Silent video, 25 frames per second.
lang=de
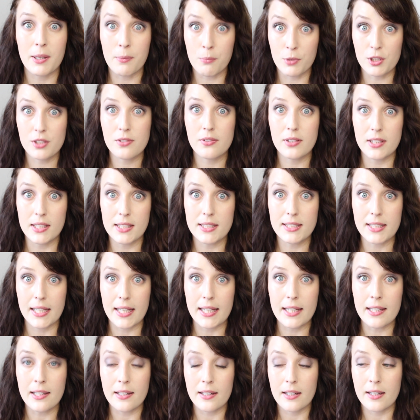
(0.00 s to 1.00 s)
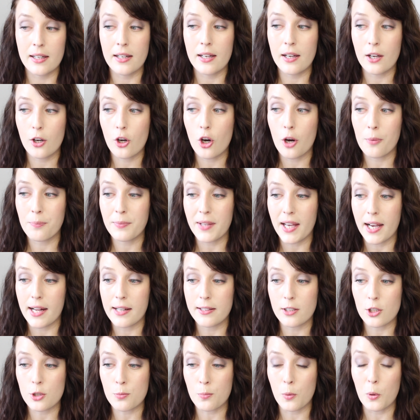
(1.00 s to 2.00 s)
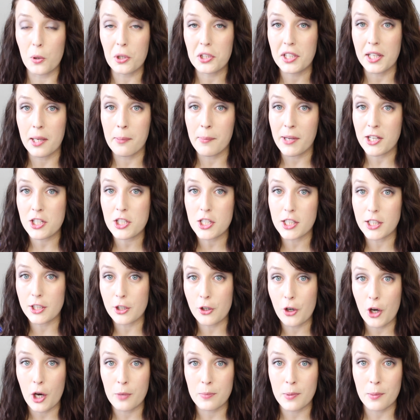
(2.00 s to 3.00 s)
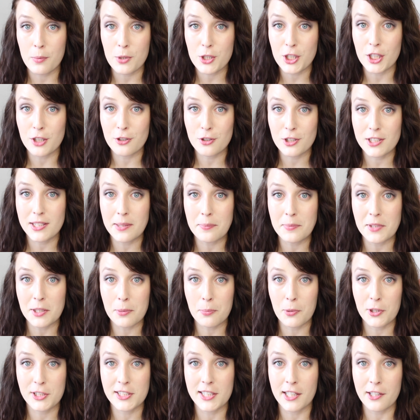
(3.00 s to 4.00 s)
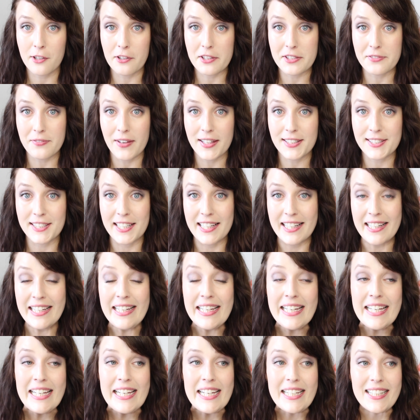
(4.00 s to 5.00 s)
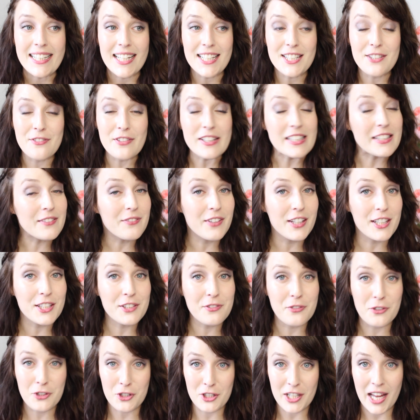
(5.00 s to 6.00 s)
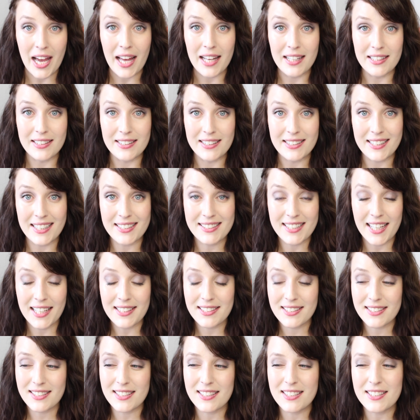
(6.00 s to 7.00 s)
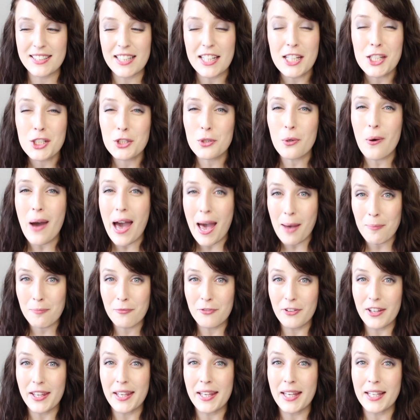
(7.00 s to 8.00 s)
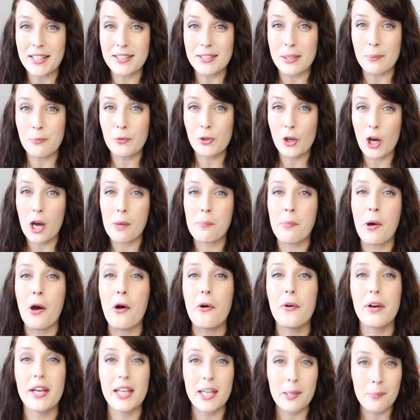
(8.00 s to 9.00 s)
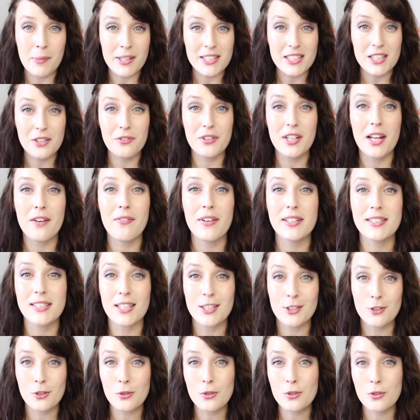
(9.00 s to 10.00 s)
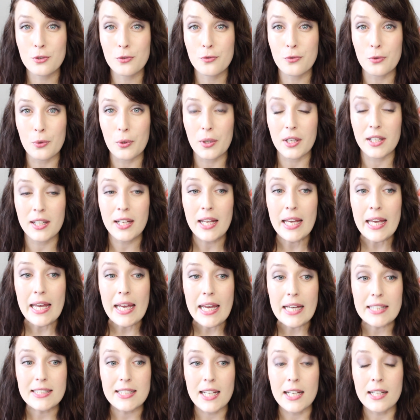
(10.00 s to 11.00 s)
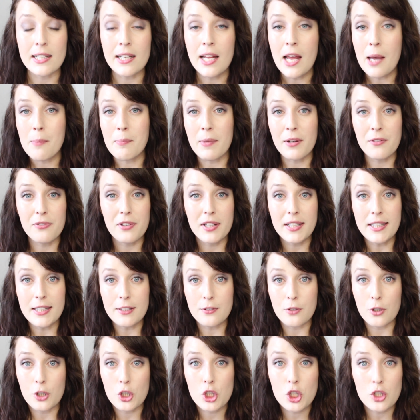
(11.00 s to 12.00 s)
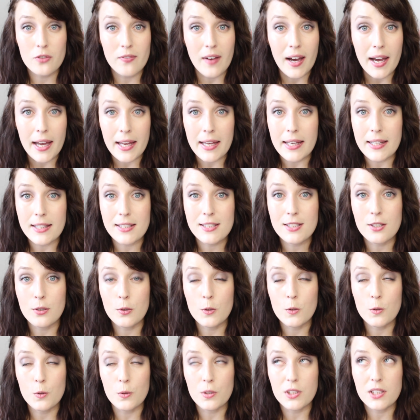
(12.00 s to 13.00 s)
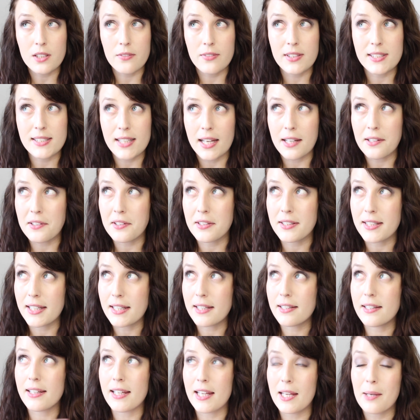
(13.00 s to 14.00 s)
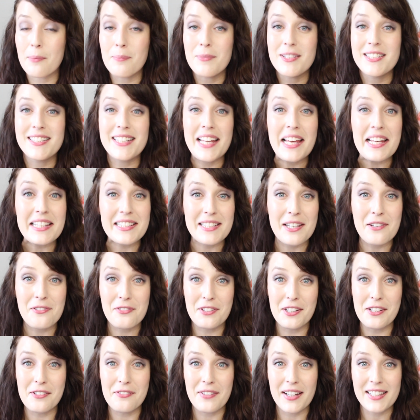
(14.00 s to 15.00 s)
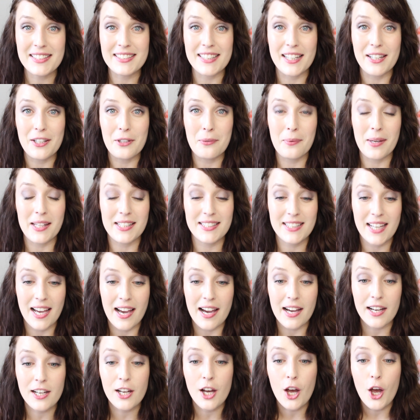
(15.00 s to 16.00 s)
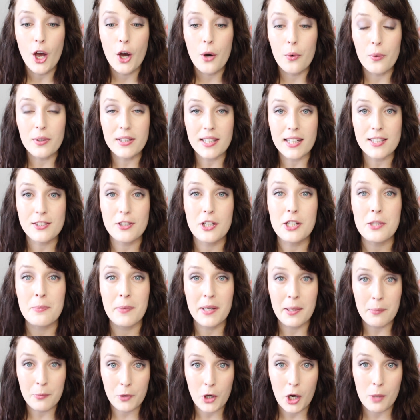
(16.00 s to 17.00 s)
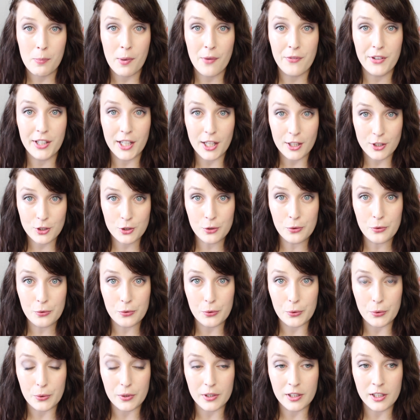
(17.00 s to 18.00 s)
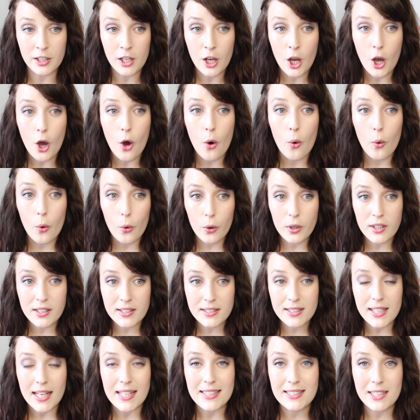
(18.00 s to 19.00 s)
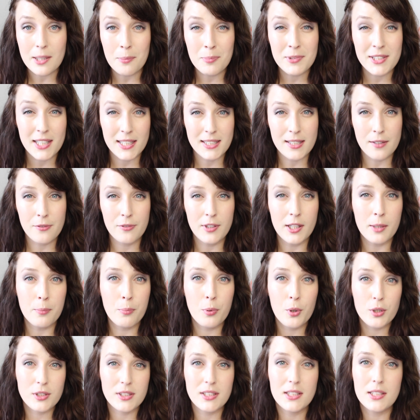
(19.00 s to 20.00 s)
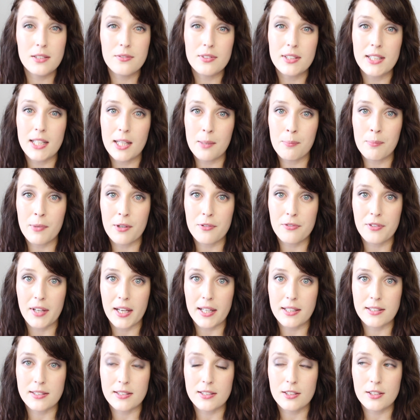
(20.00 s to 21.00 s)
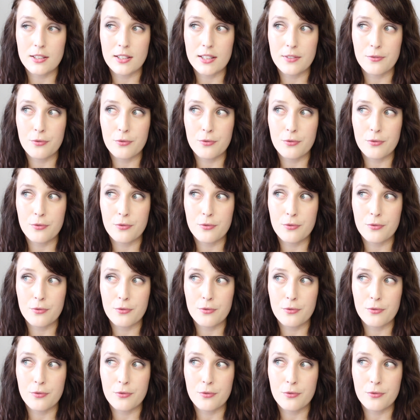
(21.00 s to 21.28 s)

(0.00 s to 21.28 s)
man muss viel trinken, kommt der alte Spruch, der menschliche Körper besteht zu 70% aus Wasser. Das wissen wir inzwischen alle. Das heißt, es ist nicht so abwegig, dem Körper auch regelmäßig wieder Wasser zuzuführen. Denn man verliert durch Schweiß und durch gewisse andere Dinge eben sehr, sehr viel Wasser über den Tag. Und das sollte man dem Körper wieder zufügen. Und es gibt sehr, sehr viele positive Nebeneffekte